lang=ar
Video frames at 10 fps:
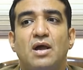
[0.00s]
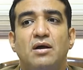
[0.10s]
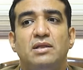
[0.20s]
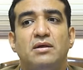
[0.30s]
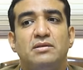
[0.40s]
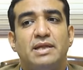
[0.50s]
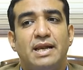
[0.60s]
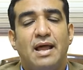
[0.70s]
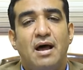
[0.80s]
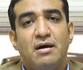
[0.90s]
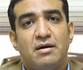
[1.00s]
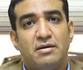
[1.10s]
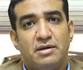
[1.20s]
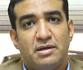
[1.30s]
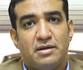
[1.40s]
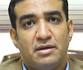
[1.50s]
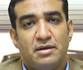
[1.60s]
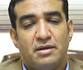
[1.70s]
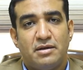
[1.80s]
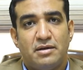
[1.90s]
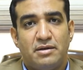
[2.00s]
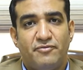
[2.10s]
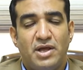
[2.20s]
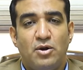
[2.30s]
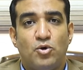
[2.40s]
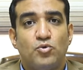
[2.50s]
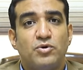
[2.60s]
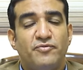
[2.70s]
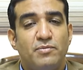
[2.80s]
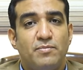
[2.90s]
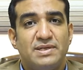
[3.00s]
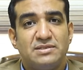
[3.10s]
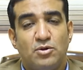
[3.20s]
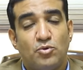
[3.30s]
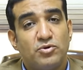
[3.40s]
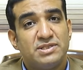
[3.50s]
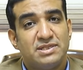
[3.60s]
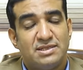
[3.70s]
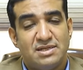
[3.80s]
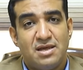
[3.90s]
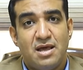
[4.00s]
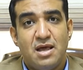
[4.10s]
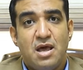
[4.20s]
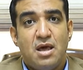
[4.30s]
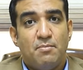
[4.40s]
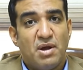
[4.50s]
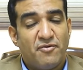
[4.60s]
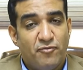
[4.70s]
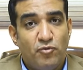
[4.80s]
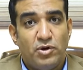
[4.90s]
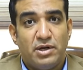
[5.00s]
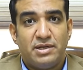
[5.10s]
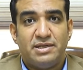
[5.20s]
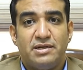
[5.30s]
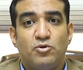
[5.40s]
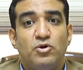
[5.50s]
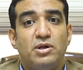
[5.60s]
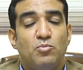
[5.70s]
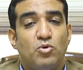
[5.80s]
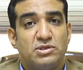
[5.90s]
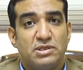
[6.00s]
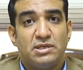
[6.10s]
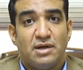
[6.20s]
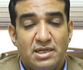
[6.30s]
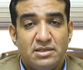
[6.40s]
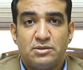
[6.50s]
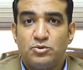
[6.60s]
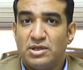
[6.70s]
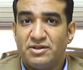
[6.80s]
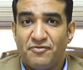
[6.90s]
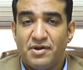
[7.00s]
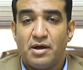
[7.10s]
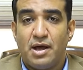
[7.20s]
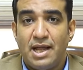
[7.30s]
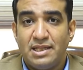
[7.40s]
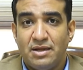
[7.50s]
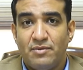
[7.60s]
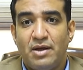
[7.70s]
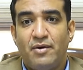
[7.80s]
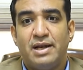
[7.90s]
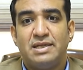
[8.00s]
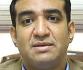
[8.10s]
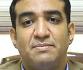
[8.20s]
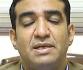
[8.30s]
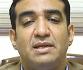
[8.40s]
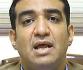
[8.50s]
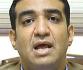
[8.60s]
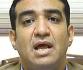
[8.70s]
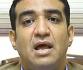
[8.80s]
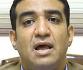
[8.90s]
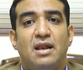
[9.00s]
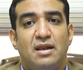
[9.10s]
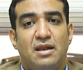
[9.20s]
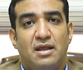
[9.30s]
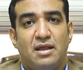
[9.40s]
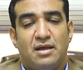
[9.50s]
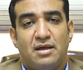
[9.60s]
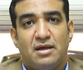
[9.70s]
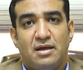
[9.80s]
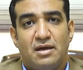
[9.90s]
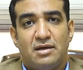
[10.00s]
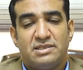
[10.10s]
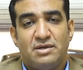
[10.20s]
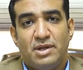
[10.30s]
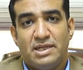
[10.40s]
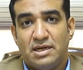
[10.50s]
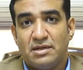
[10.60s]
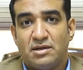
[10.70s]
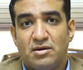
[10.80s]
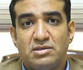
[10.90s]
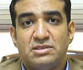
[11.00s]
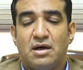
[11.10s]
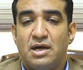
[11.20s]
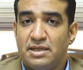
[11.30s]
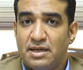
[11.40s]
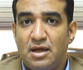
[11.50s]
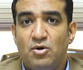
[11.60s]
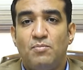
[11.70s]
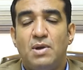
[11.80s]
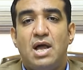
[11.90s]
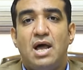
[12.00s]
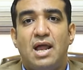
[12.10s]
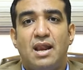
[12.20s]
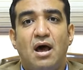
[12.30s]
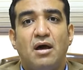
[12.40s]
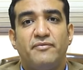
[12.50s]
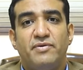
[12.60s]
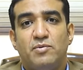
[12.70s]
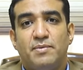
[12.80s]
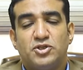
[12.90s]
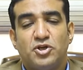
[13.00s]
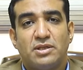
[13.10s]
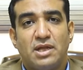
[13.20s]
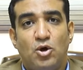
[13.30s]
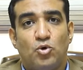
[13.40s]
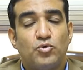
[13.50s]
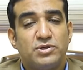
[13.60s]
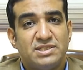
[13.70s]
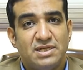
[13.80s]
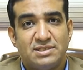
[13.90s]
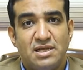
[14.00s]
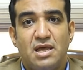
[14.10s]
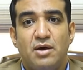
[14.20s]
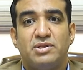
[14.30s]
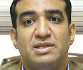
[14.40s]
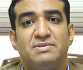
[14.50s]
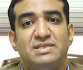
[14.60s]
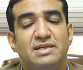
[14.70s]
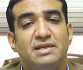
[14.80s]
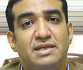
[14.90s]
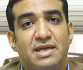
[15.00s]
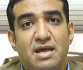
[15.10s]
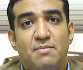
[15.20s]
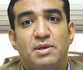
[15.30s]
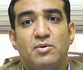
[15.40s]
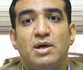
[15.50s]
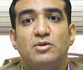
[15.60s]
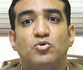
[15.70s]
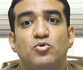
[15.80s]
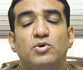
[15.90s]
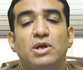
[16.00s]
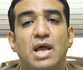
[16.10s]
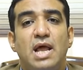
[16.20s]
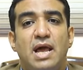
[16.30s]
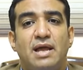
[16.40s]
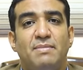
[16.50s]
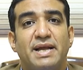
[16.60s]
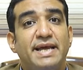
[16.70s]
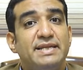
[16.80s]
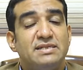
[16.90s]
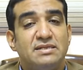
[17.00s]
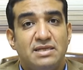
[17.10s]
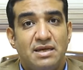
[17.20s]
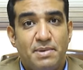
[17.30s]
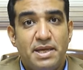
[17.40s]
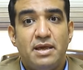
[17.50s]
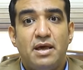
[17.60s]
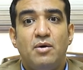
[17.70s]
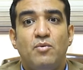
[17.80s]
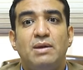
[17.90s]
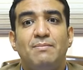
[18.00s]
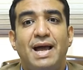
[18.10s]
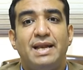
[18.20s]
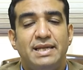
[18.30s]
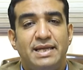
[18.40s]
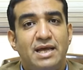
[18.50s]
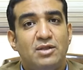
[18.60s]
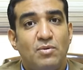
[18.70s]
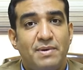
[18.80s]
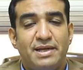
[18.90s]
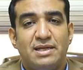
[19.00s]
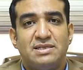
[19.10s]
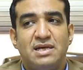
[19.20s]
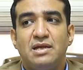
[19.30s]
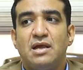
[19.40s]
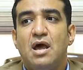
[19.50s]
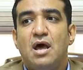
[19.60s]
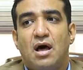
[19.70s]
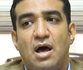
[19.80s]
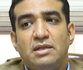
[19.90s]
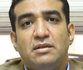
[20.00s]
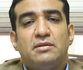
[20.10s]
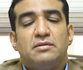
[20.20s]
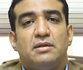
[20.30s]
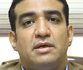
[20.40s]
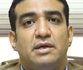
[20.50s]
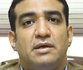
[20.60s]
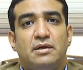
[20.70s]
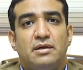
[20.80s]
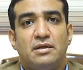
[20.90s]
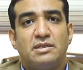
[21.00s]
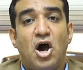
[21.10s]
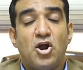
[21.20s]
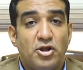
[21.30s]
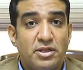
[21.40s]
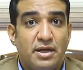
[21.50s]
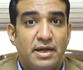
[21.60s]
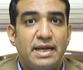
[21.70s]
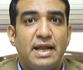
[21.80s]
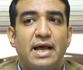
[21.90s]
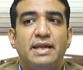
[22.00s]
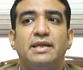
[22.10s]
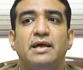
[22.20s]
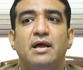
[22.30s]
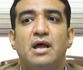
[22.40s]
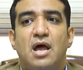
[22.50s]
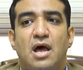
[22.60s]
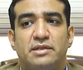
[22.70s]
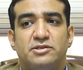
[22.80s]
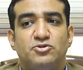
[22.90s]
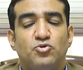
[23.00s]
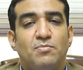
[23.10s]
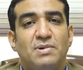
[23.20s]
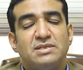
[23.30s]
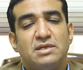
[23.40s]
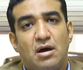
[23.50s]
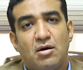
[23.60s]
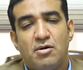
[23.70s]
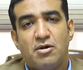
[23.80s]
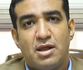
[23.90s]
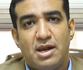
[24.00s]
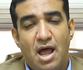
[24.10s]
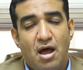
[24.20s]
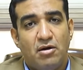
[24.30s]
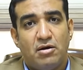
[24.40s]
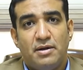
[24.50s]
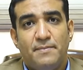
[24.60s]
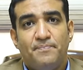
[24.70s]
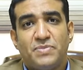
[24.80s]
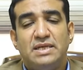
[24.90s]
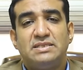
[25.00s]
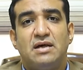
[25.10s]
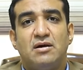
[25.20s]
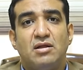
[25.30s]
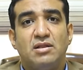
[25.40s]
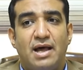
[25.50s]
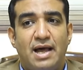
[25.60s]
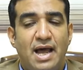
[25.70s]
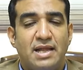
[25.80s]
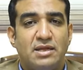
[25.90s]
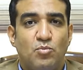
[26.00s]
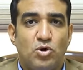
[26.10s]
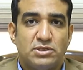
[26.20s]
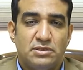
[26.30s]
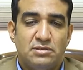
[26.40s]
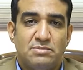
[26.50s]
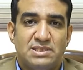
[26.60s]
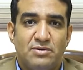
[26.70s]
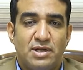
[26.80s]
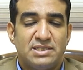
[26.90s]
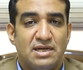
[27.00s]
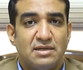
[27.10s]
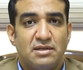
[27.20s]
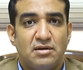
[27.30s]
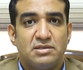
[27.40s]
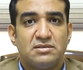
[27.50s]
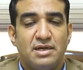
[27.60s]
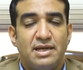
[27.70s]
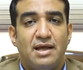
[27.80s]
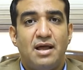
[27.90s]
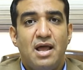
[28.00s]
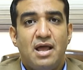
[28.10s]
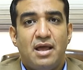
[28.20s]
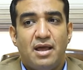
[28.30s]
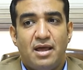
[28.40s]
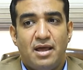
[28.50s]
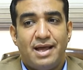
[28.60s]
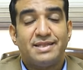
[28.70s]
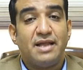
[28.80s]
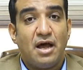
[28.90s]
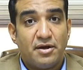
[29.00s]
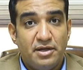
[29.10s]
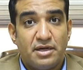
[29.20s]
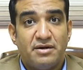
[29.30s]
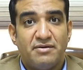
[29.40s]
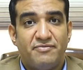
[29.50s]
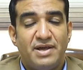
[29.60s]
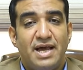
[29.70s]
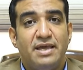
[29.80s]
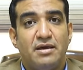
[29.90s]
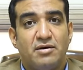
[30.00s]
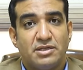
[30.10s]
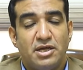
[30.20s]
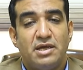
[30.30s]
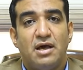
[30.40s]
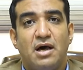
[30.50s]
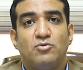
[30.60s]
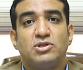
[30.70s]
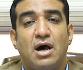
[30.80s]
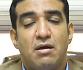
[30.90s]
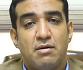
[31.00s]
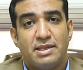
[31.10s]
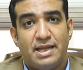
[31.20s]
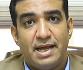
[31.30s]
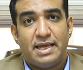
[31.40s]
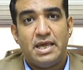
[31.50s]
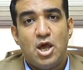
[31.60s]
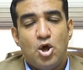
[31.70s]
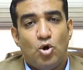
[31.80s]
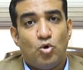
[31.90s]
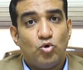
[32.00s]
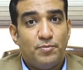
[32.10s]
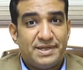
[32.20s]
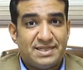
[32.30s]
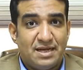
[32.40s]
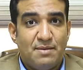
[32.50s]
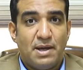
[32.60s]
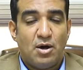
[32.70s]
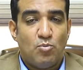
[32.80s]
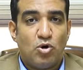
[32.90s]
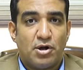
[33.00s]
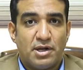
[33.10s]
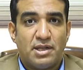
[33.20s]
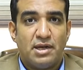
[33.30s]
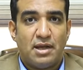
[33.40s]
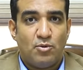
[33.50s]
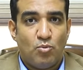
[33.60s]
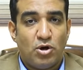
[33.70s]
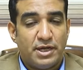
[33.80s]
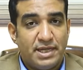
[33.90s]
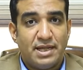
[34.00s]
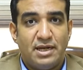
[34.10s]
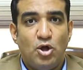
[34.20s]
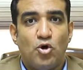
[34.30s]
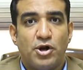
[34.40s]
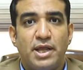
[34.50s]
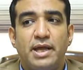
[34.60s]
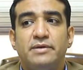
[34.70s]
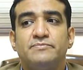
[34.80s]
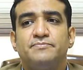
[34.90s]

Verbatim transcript: ايضا الحق آه، في الحقوق في ممارسه الحقوق السياسيه مكفول لكل المواطنين ايضا دون تفرقه حتى ولو على سبيل آه، ذوي الاحتياجات الخاصه ايضا لهم الحق في مباشره الحقوق السياسيه والتمثيل النيابي ودخول المجالس النيابيه والمحليات وما الى ذلك ايضا آه، تعرضنا الى ان الدستور المصري اقر الحق اذا خضع احد المواطنين من ذوي الاحتياجات الخاصه الى آه، التحقيق في اي قضيه او تعرض لاي عقوبه سالبه او مقرده او مقيده للحريه